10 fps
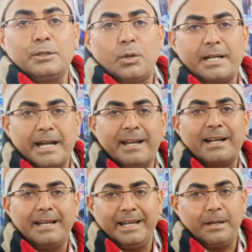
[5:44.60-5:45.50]
लेकिन थोड़ा
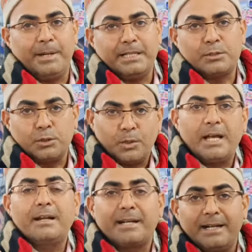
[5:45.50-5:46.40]
ठंडा करने के बाद इसको
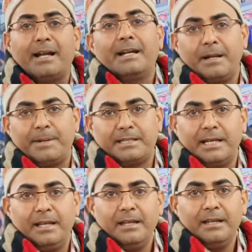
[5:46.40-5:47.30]
थोड़ा ठंडा करना
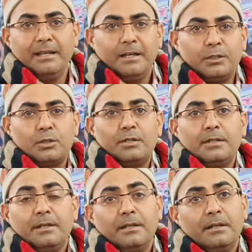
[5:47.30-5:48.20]
पड़ता है तो एज
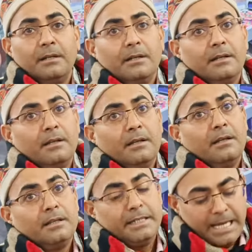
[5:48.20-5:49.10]
एट इज ये प्रिंट आ गया होगा
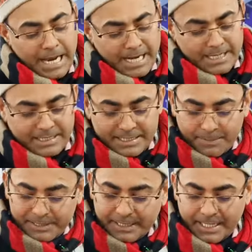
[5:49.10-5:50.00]
टी ये एट एट इज
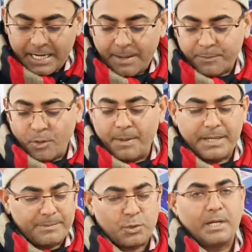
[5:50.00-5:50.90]
अभी दिखेगा आपको
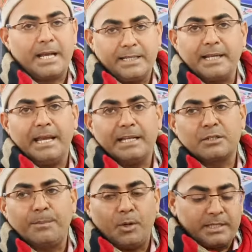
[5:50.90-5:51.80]
अभी हम छुटा के दिखाएंगे
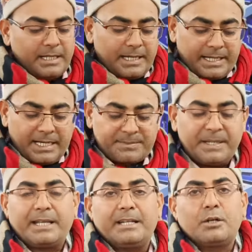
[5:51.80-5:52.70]
इसको पॉलिथिन हटेगा
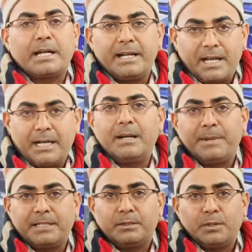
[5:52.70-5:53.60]
इसमें लेकिन इसको ठंडा करना
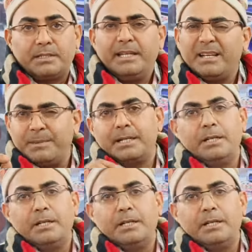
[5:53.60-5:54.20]
पड़ता है थोड़ा सा एक